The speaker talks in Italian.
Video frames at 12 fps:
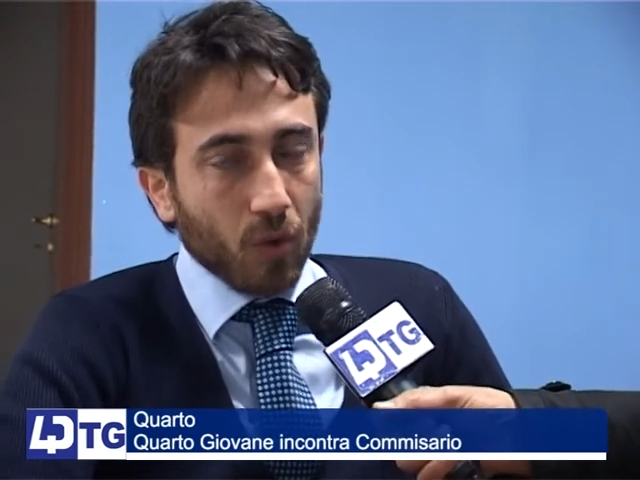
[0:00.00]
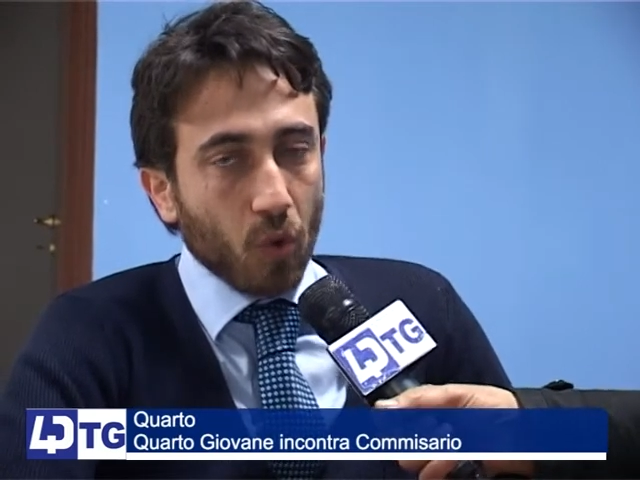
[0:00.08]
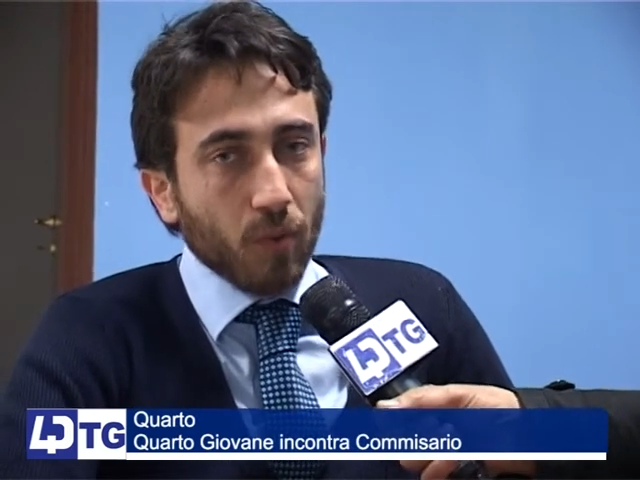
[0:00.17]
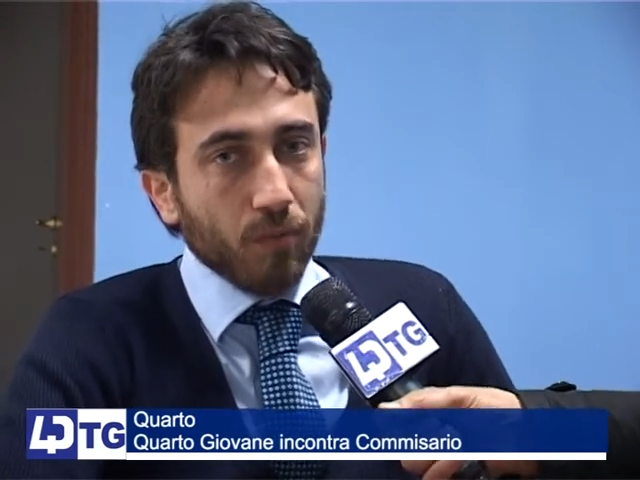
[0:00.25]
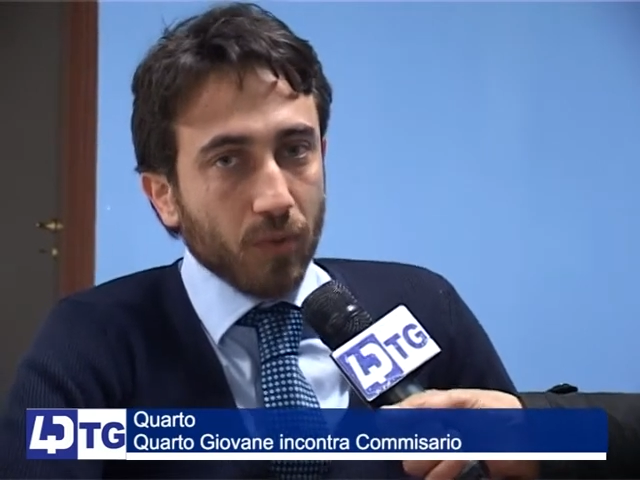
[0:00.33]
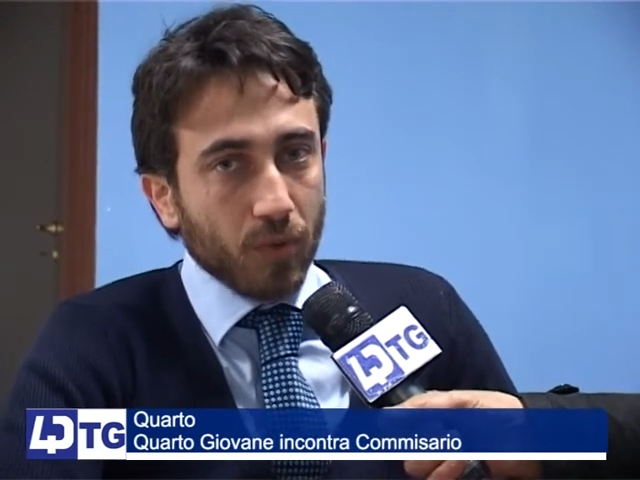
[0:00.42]

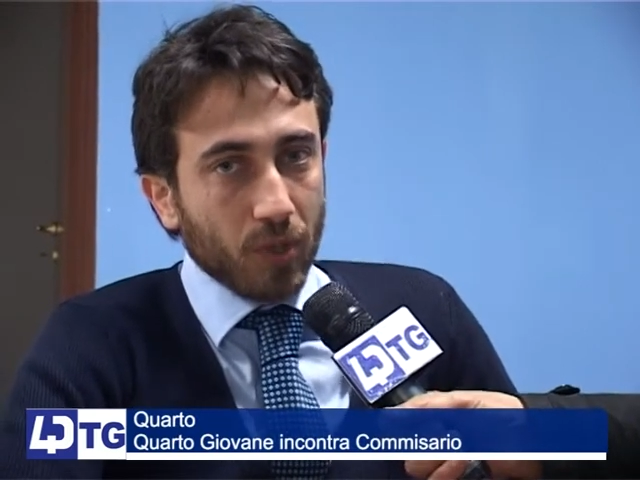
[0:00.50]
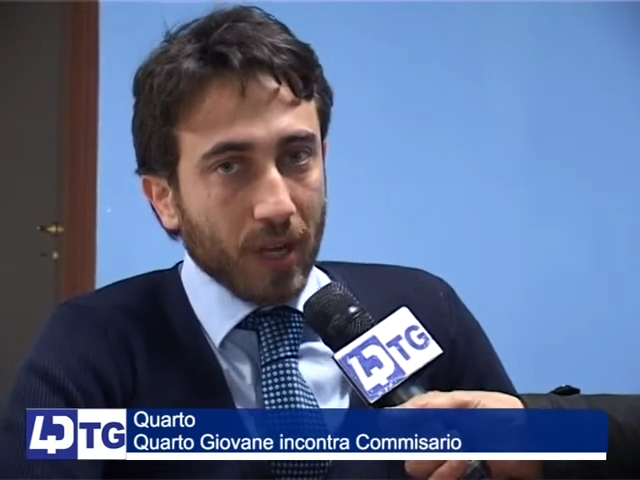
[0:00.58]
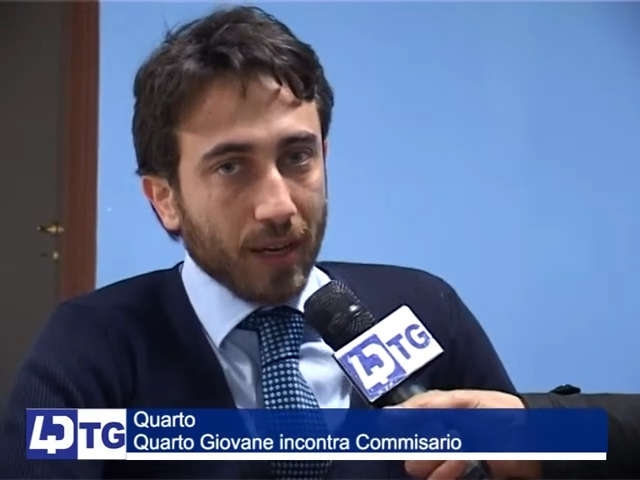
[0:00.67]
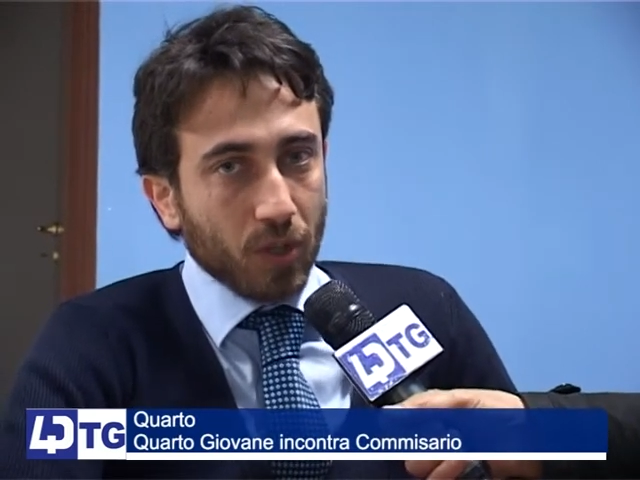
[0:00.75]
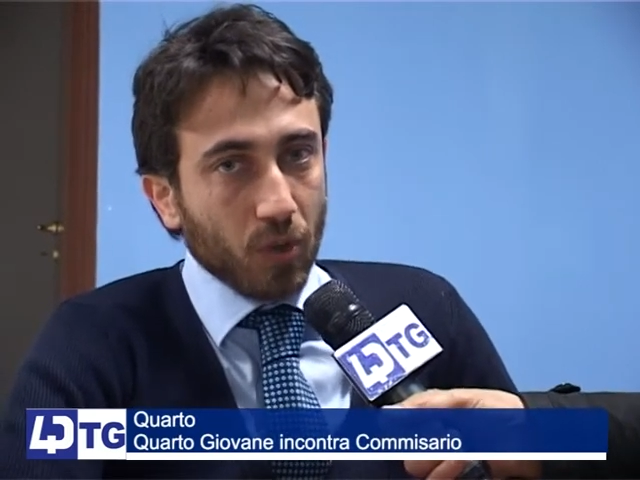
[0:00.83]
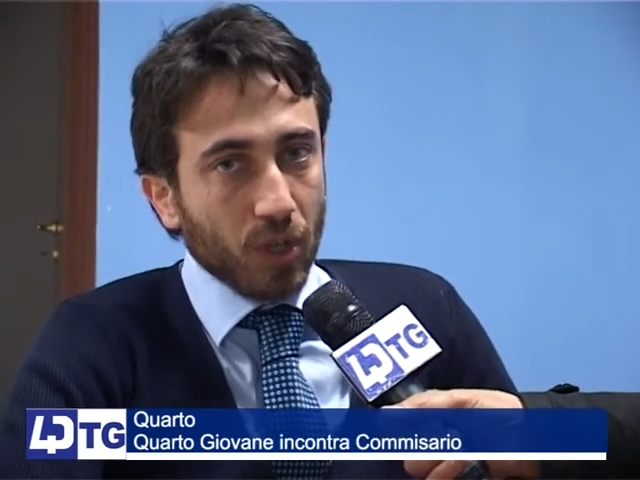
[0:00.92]

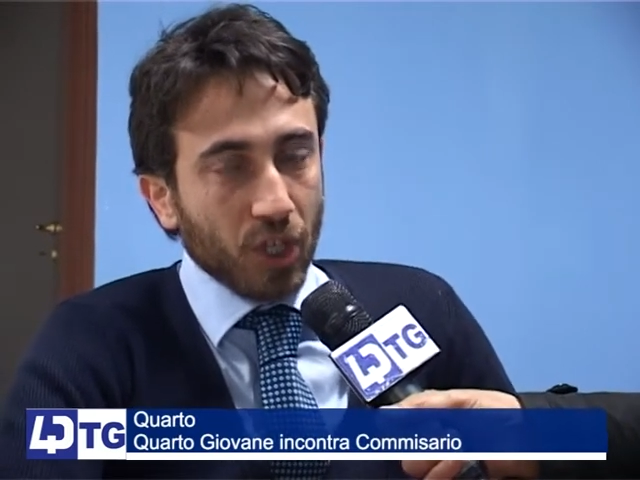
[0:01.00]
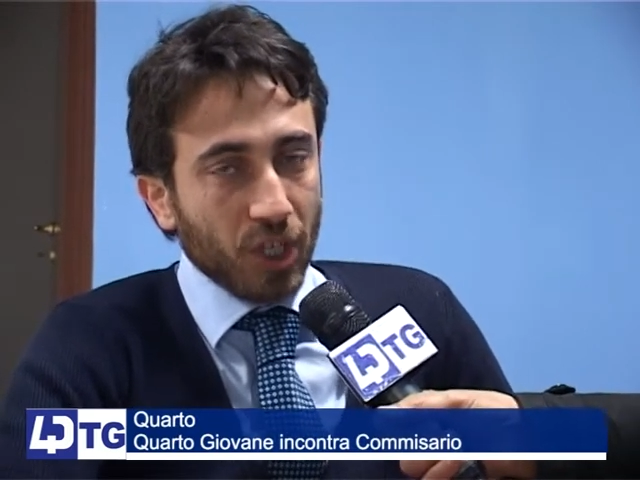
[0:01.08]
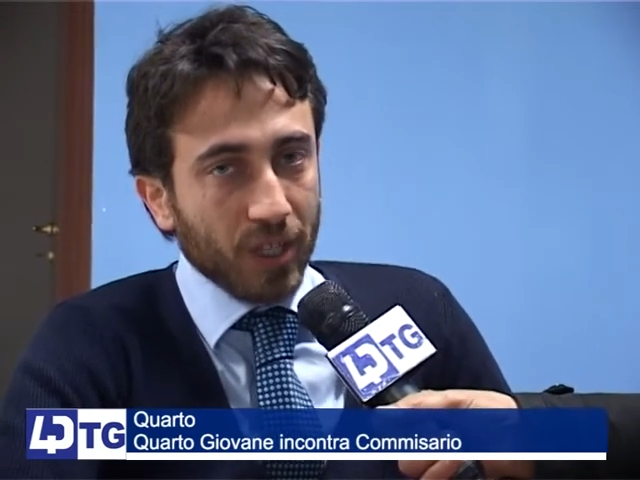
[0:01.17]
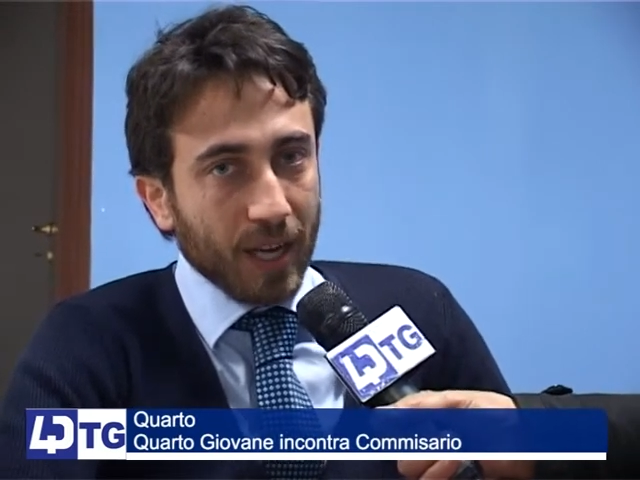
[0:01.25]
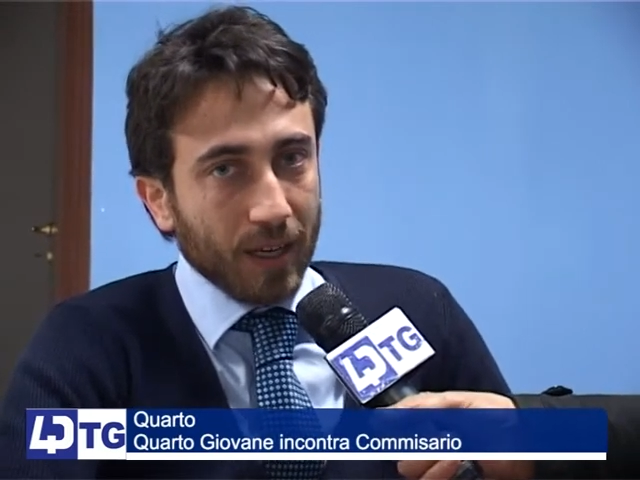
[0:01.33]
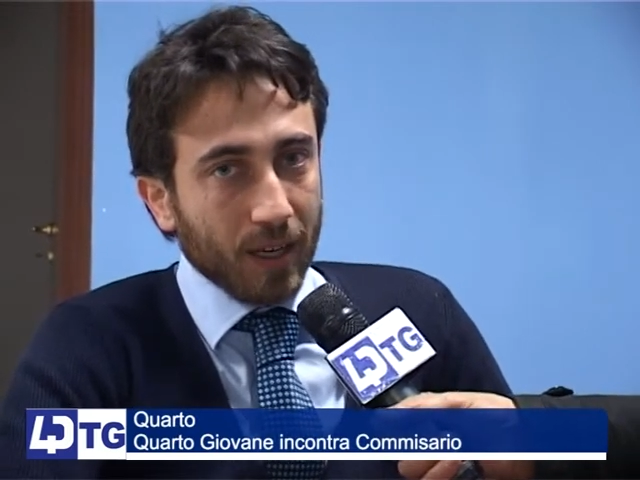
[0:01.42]
compulsare,
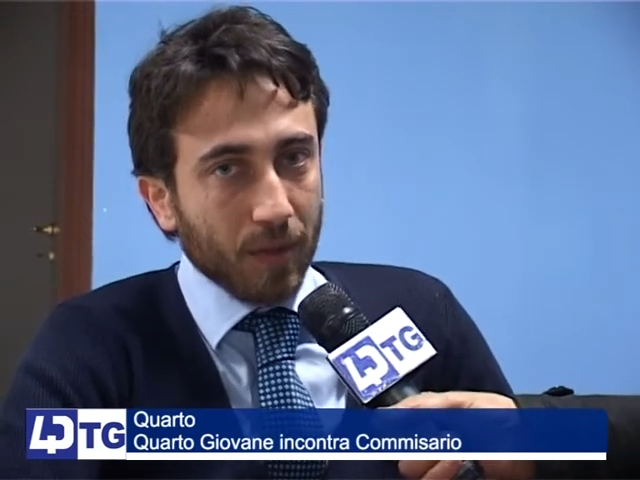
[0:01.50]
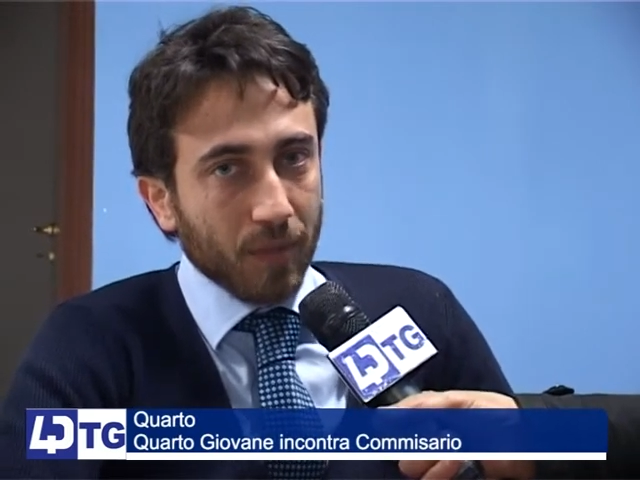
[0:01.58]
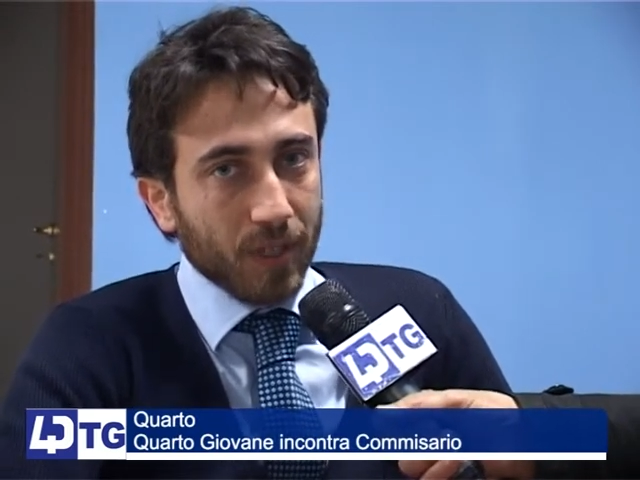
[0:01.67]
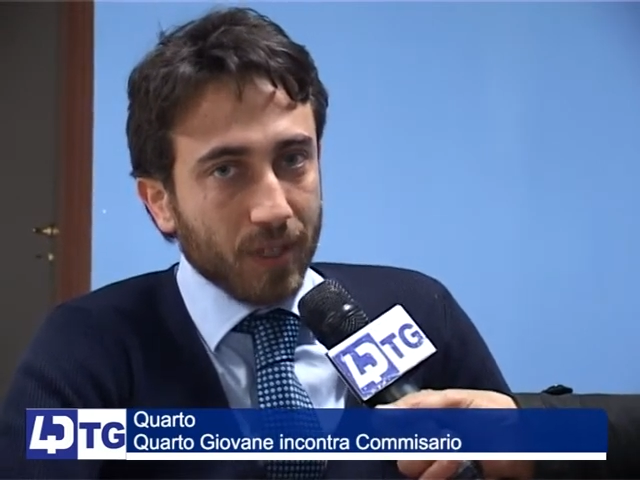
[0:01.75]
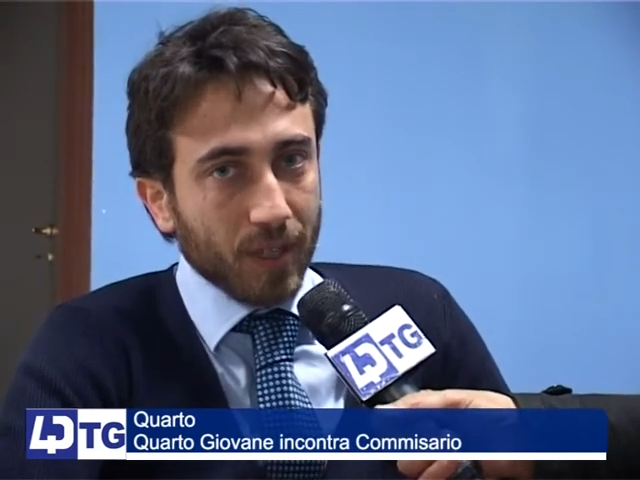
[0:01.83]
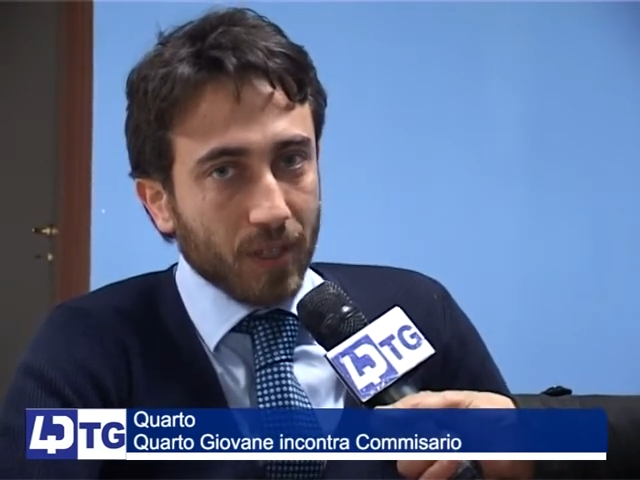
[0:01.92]
sollecitare
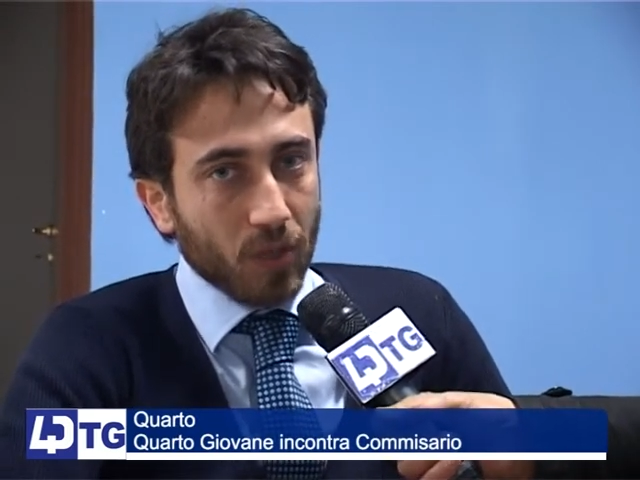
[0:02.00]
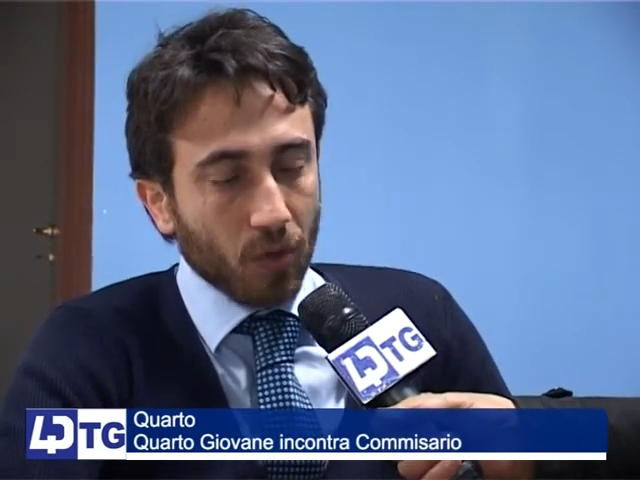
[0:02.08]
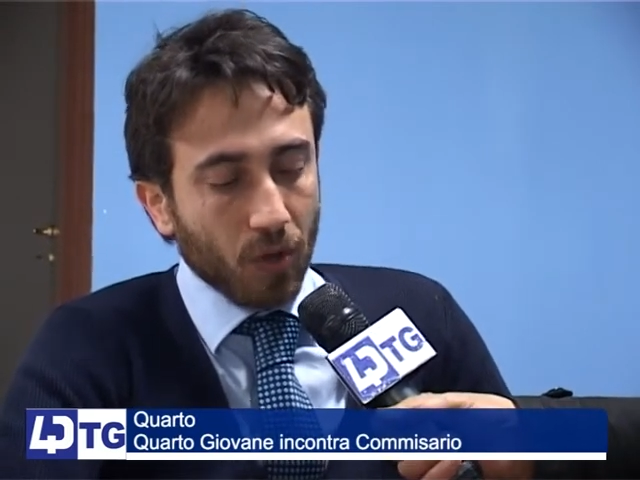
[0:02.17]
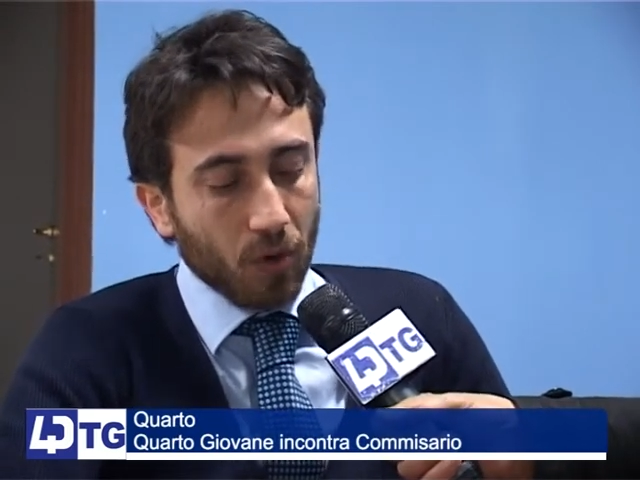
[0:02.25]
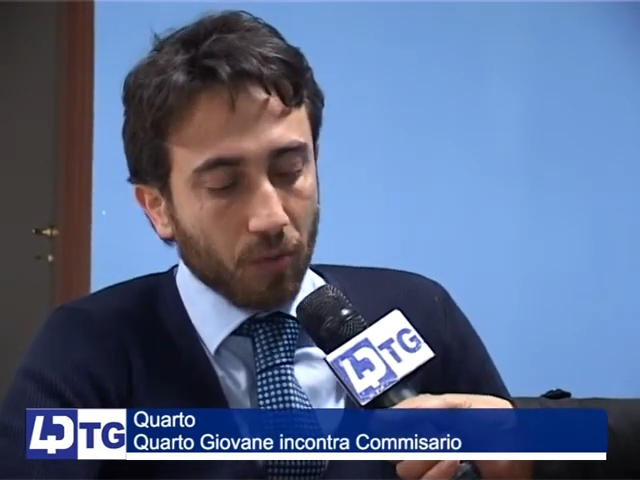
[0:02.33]
l'amministrazione